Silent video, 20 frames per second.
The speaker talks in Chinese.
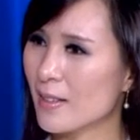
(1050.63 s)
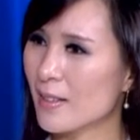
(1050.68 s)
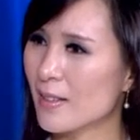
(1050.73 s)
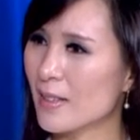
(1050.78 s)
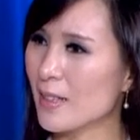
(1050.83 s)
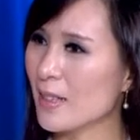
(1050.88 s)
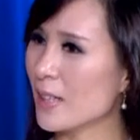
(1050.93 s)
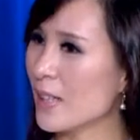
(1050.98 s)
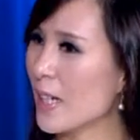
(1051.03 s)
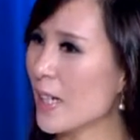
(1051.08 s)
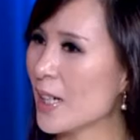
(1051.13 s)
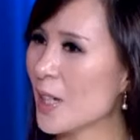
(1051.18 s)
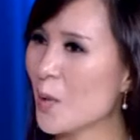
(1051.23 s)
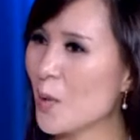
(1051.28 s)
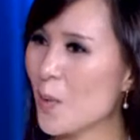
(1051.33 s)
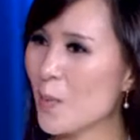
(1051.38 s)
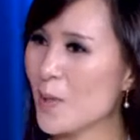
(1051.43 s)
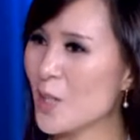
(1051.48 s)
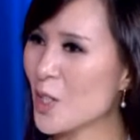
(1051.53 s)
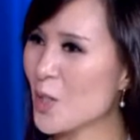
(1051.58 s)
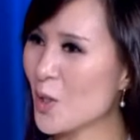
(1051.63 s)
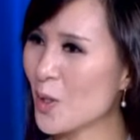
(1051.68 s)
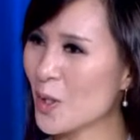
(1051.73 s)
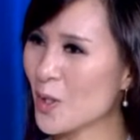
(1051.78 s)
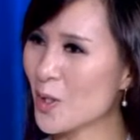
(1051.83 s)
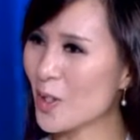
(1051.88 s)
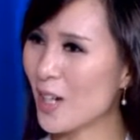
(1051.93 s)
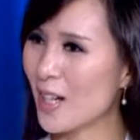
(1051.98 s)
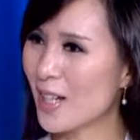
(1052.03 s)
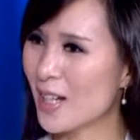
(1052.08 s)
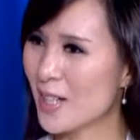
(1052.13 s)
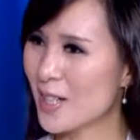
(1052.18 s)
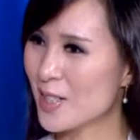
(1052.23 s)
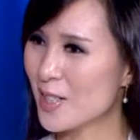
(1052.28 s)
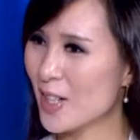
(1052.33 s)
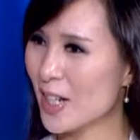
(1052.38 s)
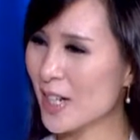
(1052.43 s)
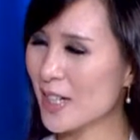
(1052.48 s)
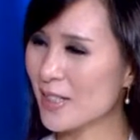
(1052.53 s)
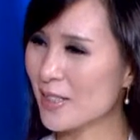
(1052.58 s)
您跟我们说说
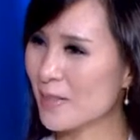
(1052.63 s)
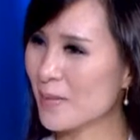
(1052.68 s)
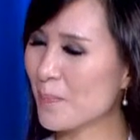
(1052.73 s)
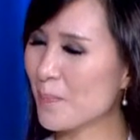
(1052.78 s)
这个